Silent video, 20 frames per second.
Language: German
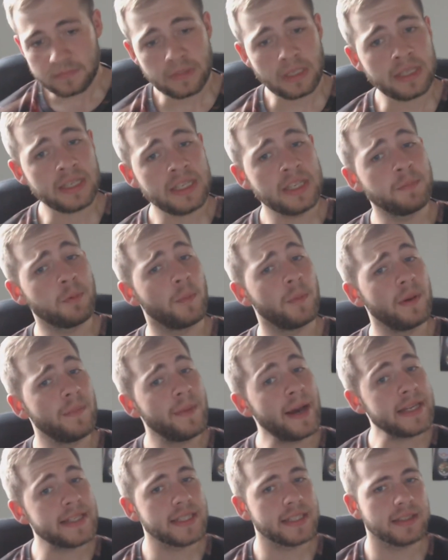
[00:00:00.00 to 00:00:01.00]
die
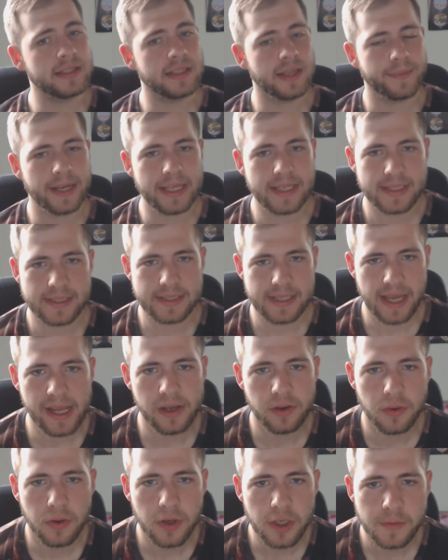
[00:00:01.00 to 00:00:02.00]
Problematik dabei ist der
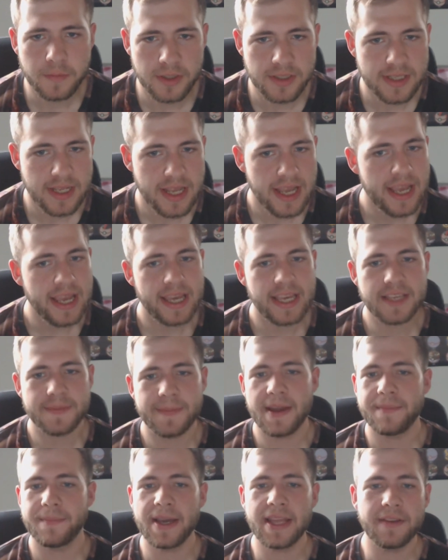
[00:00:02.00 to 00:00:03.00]
Algorithmus. Ich
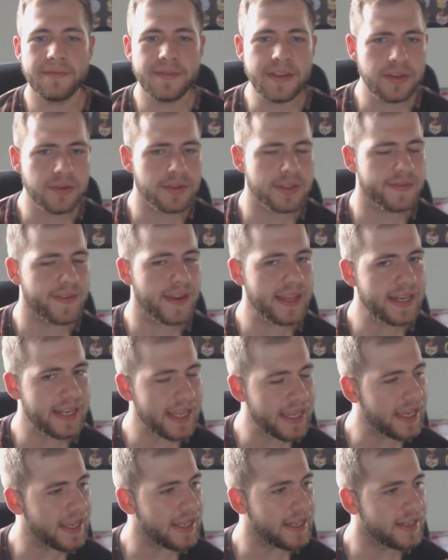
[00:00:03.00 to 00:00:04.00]
meine, meine Videos werden
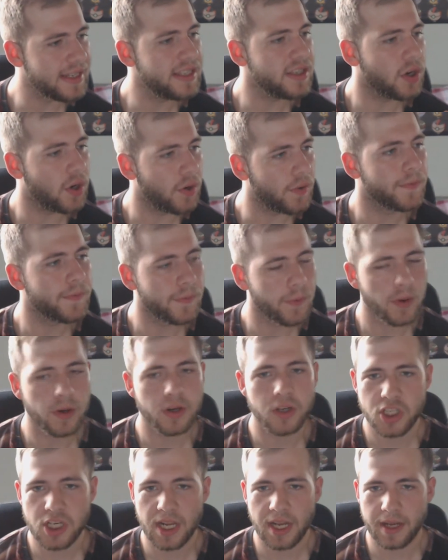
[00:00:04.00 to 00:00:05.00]
eh nicht oft
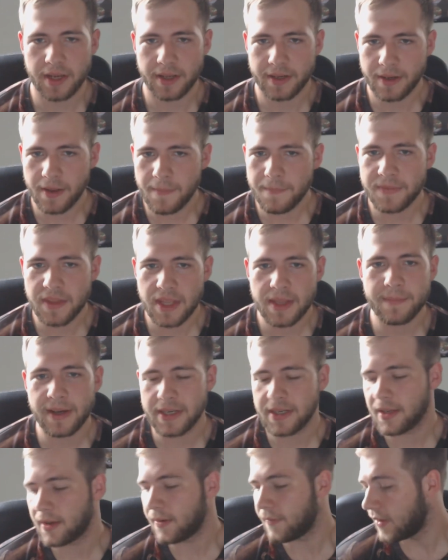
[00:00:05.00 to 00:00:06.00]
vorgeschlagen, ne? neben
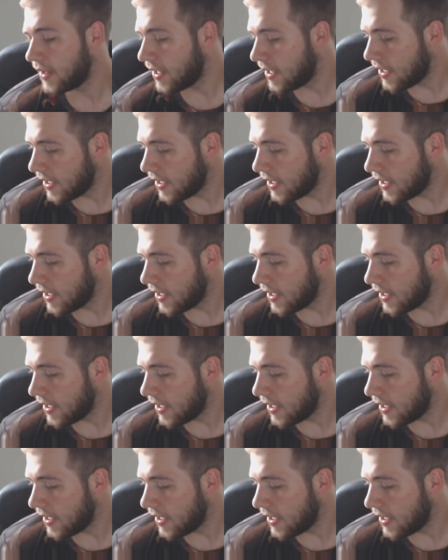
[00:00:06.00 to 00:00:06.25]
anderen.